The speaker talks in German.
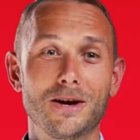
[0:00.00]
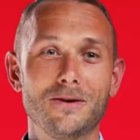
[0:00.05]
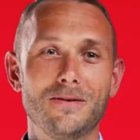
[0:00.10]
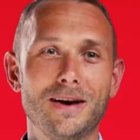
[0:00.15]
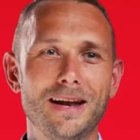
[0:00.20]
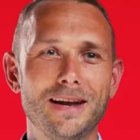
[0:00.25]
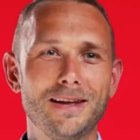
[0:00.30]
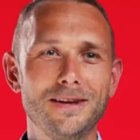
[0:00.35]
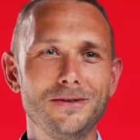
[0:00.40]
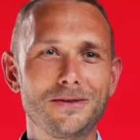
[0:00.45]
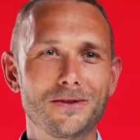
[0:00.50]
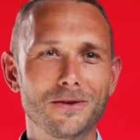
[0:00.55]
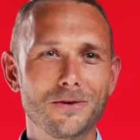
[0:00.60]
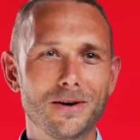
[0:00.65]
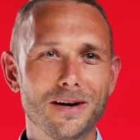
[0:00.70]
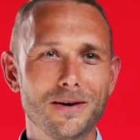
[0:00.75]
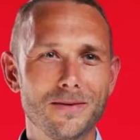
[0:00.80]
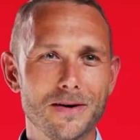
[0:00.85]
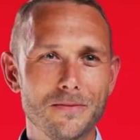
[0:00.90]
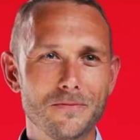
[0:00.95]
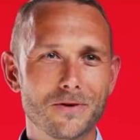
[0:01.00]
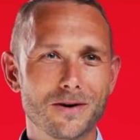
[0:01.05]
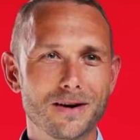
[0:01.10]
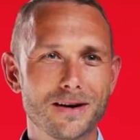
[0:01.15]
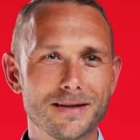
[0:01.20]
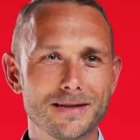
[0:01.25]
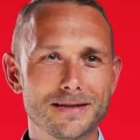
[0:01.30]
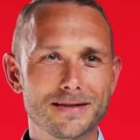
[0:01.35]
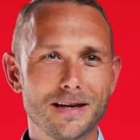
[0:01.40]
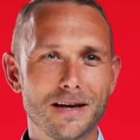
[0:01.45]
Ja, weil Internorm einfach
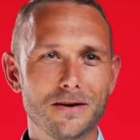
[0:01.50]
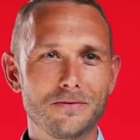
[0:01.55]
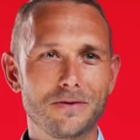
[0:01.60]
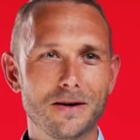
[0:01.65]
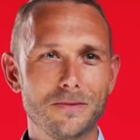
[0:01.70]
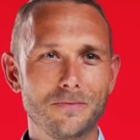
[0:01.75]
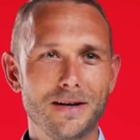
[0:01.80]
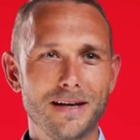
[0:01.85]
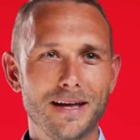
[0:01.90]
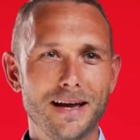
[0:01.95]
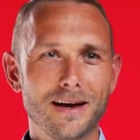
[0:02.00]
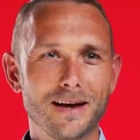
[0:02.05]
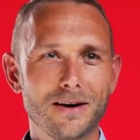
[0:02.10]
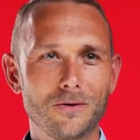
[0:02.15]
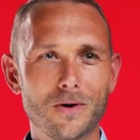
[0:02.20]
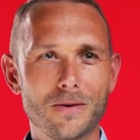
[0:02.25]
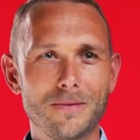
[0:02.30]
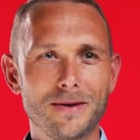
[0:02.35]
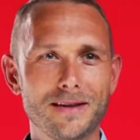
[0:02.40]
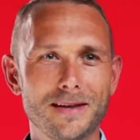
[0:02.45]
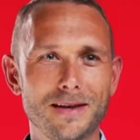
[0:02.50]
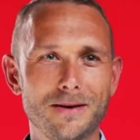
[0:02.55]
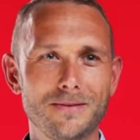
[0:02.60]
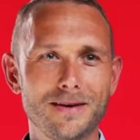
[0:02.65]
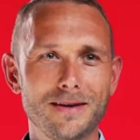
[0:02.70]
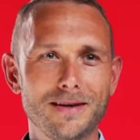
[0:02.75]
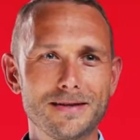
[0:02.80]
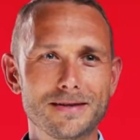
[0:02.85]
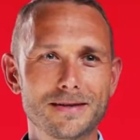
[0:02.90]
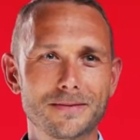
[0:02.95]
ein sehr familiärer
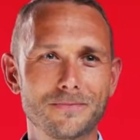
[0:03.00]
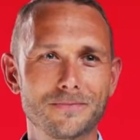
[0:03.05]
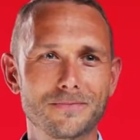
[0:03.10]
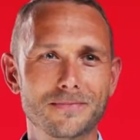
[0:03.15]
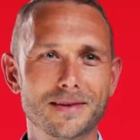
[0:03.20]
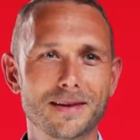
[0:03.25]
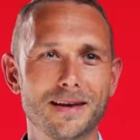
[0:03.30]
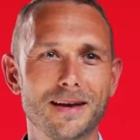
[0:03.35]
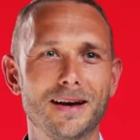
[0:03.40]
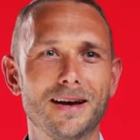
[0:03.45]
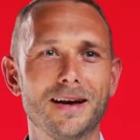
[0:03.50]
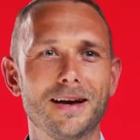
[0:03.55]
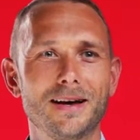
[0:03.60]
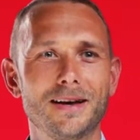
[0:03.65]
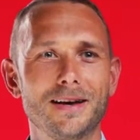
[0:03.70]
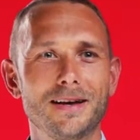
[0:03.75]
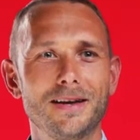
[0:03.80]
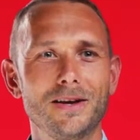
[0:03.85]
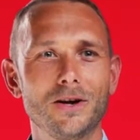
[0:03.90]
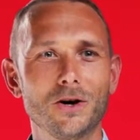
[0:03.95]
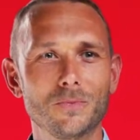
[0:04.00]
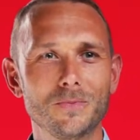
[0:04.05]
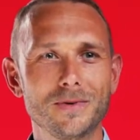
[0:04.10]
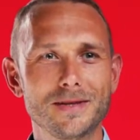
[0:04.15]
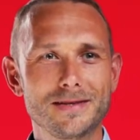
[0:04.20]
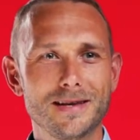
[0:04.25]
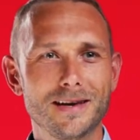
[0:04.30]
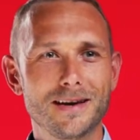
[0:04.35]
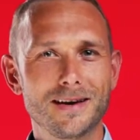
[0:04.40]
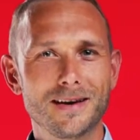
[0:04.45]
Arbeitgeber ist. Ich habe
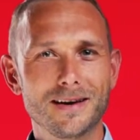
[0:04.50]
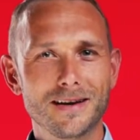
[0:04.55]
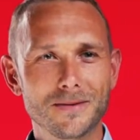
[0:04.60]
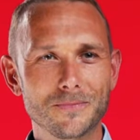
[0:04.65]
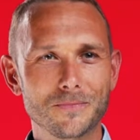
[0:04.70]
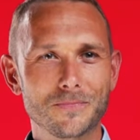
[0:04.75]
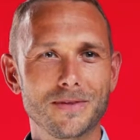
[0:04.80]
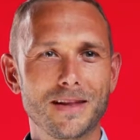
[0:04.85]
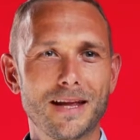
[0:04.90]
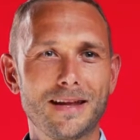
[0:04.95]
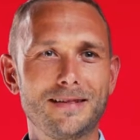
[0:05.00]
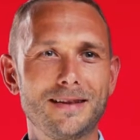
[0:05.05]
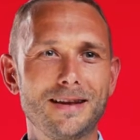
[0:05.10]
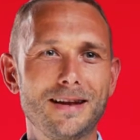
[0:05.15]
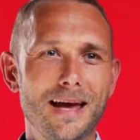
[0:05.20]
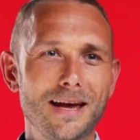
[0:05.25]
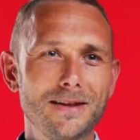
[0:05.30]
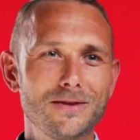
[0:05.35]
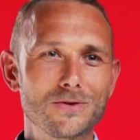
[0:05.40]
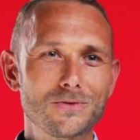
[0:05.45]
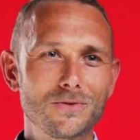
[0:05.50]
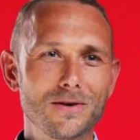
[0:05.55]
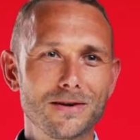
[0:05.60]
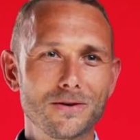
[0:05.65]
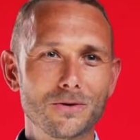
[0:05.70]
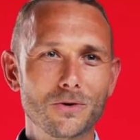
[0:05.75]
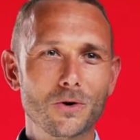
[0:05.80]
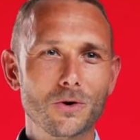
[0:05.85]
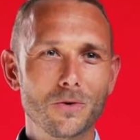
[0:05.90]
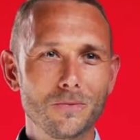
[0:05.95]
mit sehr nette Leuten zu
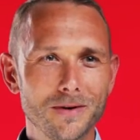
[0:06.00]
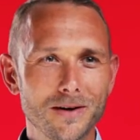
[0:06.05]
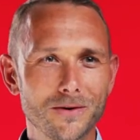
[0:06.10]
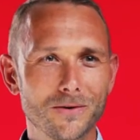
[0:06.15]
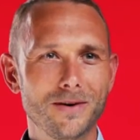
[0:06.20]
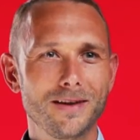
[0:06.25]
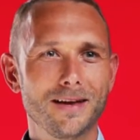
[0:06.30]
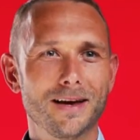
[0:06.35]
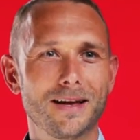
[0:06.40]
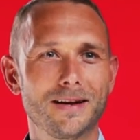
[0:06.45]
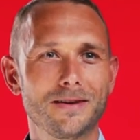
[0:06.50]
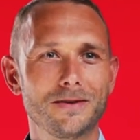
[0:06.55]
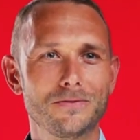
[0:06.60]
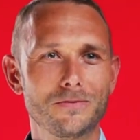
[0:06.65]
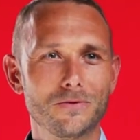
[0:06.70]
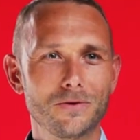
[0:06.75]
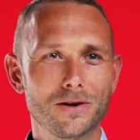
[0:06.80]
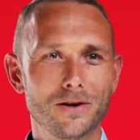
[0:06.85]
tun und komme mit Uli relativ